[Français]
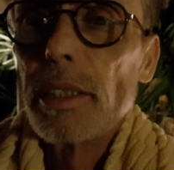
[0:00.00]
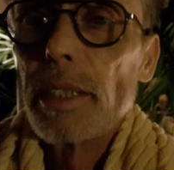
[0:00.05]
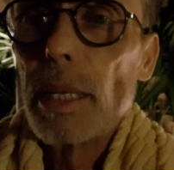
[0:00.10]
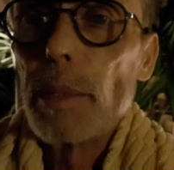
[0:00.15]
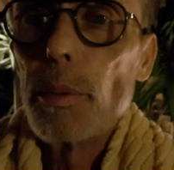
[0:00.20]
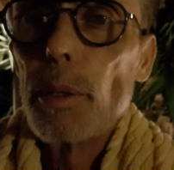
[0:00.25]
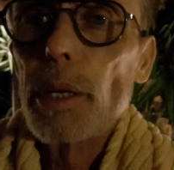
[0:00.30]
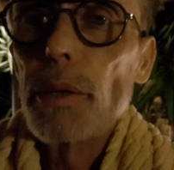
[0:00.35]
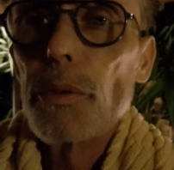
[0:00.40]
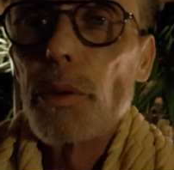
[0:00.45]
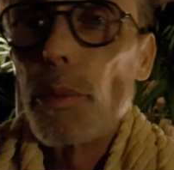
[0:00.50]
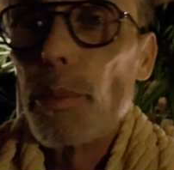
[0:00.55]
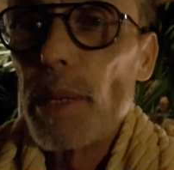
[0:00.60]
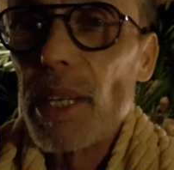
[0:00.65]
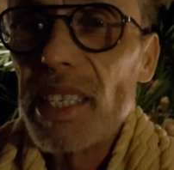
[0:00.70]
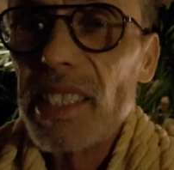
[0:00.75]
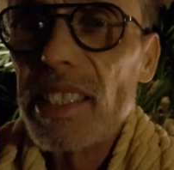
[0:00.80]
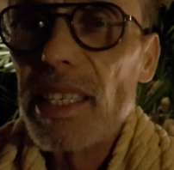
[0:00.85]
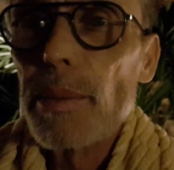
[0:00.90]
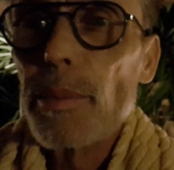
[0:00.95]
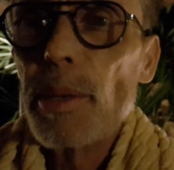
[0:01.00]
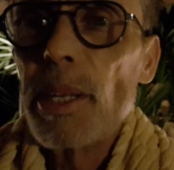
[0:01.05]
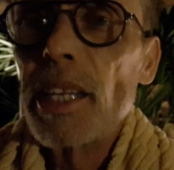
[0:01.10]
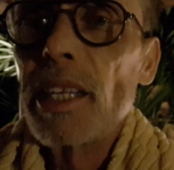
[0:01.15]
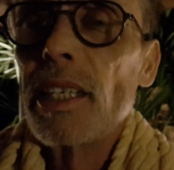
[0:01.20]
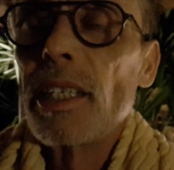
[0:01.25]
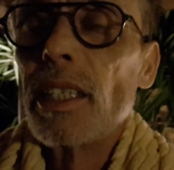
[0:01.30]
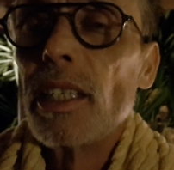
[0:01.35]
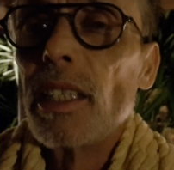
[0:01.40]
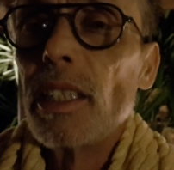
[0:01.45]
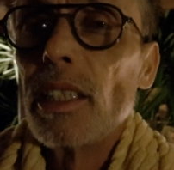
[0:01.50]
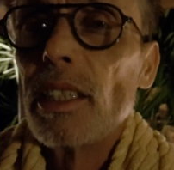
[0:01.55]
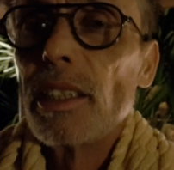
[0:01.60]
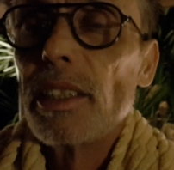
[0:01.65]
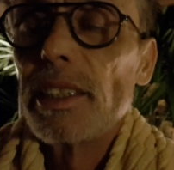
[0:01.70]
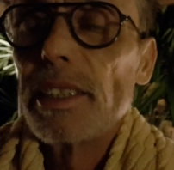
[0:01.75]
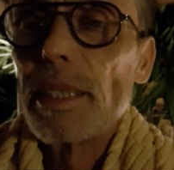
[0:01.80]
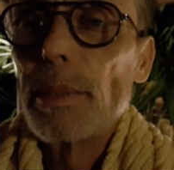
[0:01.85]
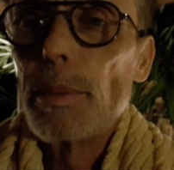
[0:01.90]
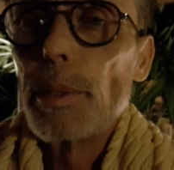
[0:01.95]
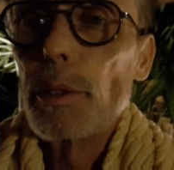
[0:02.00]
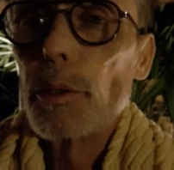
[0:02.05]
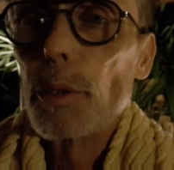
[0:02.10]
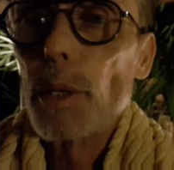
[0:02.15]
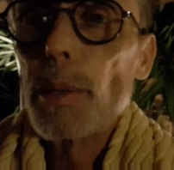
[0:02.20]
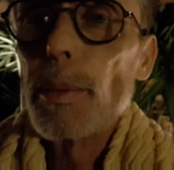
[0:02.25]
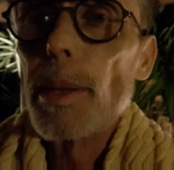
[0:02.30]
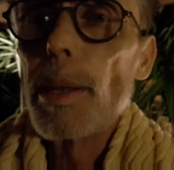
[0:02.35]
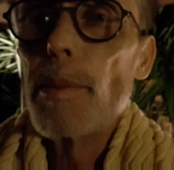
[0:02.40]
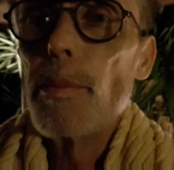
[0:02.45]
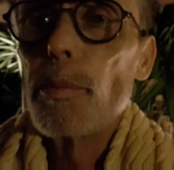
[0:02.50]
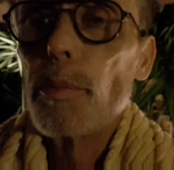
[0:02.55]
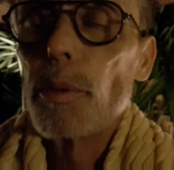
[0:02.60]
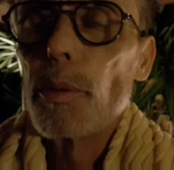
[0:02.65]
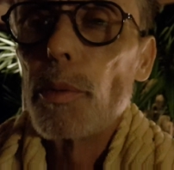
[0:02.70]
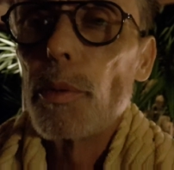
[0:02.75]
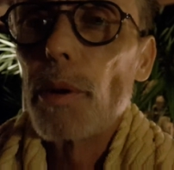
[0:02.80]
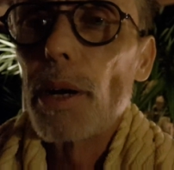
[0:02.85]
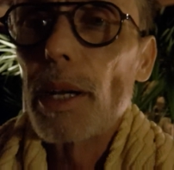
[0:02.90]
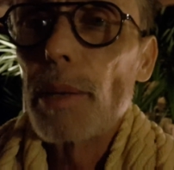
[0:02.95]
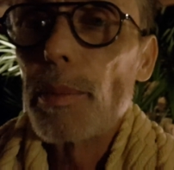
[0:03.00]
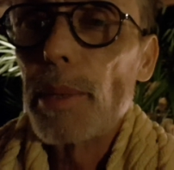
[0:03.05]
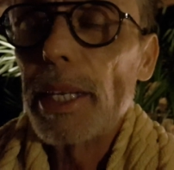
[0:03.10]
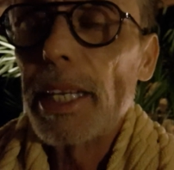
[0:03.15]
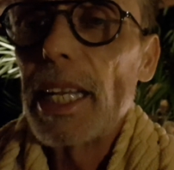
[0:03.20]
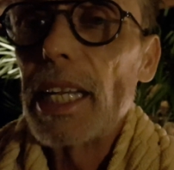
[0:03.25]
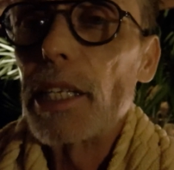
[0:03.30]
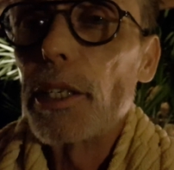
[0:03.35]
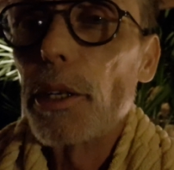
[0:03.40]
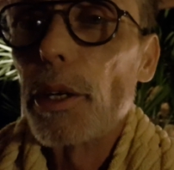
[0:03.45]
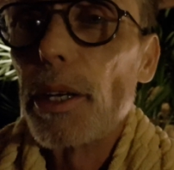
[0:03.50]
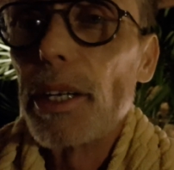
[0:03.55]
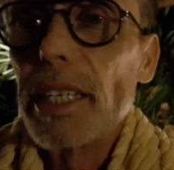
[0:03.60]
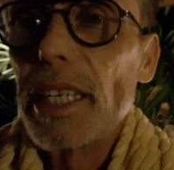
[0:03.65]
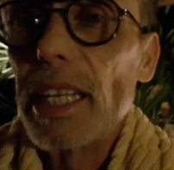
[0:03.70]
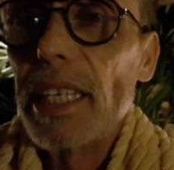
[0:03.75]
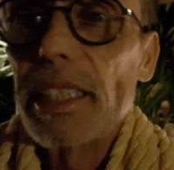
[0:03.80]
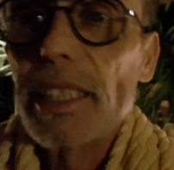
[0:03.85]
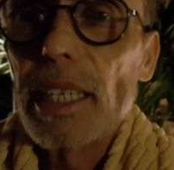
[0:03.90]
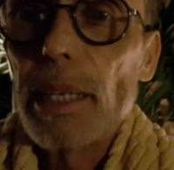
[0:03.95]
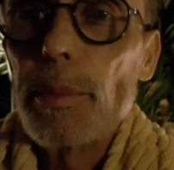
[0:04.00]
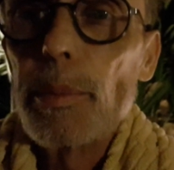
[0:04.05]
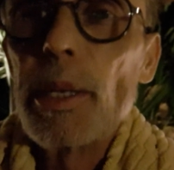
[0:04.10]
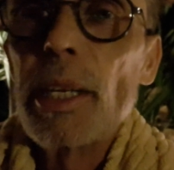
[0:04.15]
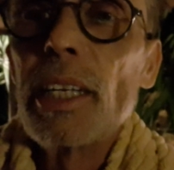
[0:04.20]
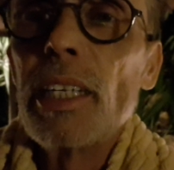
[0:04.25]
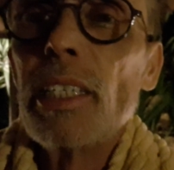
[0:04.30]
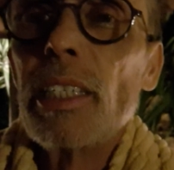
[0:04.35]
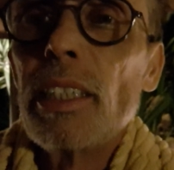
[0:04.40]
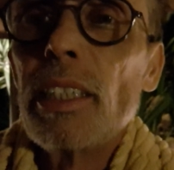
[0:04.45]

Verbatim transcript: D'abord, il faut bien s'aimer. S'aimer soi-même pour pouvoir aimer quelqu'un et être aimé.